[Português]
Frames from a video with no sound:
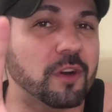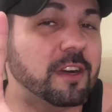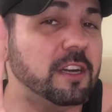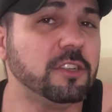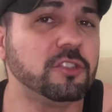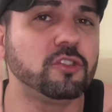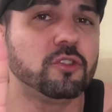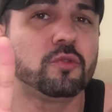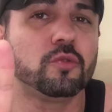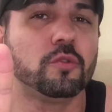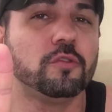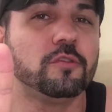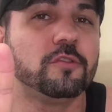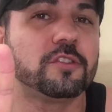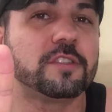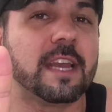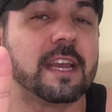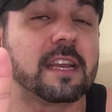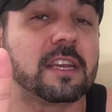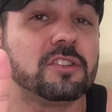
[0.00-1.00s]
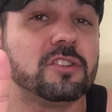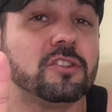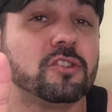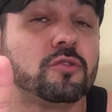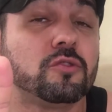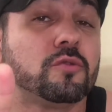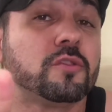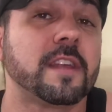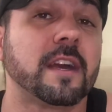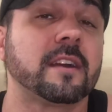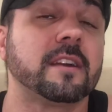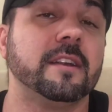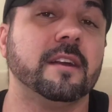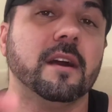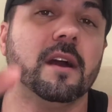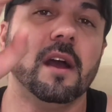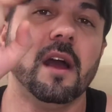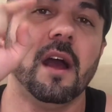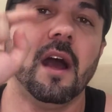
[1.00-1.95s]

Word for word: Antes de tudo, segue a gente no Instagram,